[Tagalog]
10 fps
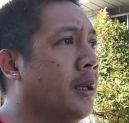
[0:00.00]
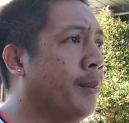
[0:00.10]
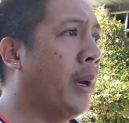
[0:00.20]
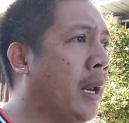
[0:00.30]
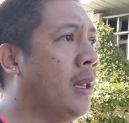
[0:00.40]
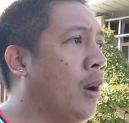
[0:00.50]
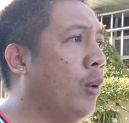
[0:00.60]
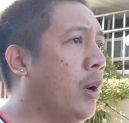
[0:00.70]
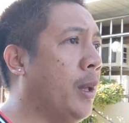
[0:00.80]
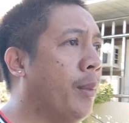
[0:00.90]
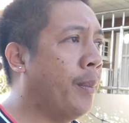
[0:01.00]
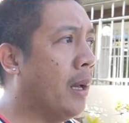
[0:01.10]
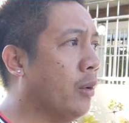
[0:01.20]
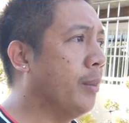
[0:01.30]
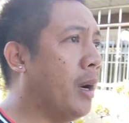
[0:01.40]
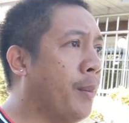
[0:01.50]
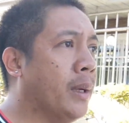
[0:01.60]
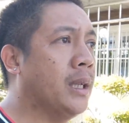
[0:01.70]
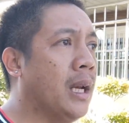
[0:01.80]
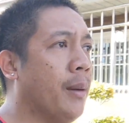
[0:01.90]
para daw kahit papano ay eh,
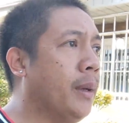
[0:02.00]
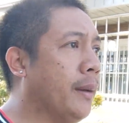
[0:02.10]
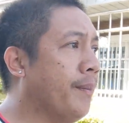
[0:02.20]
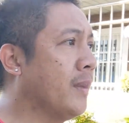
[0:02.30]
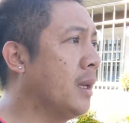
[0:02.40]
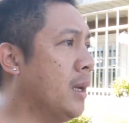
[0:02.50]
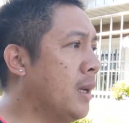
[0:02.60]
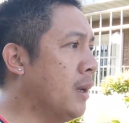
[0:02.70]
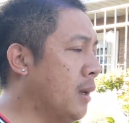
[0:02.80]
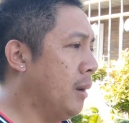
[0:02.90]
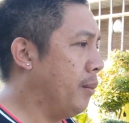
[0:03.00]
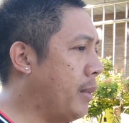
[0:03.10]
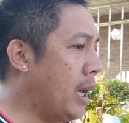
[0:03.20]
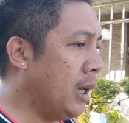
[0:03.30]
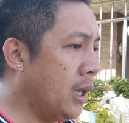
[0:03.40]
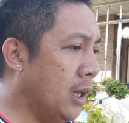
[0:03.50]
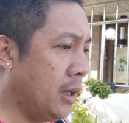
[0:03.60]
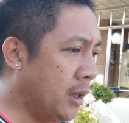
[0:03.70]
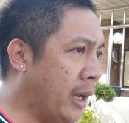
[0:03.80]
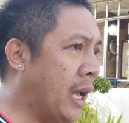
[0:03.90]
makapasyal kami
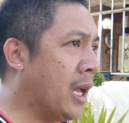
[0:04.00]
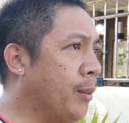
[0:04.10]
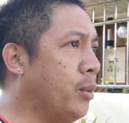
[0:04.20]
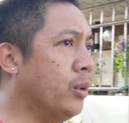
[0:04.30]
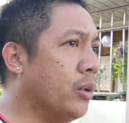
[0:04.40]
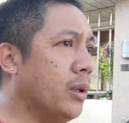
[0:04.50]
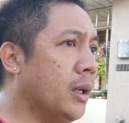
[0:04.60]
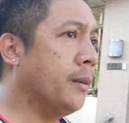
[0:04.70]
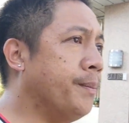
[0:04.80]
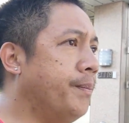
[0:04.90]
bali nangyari po nun eh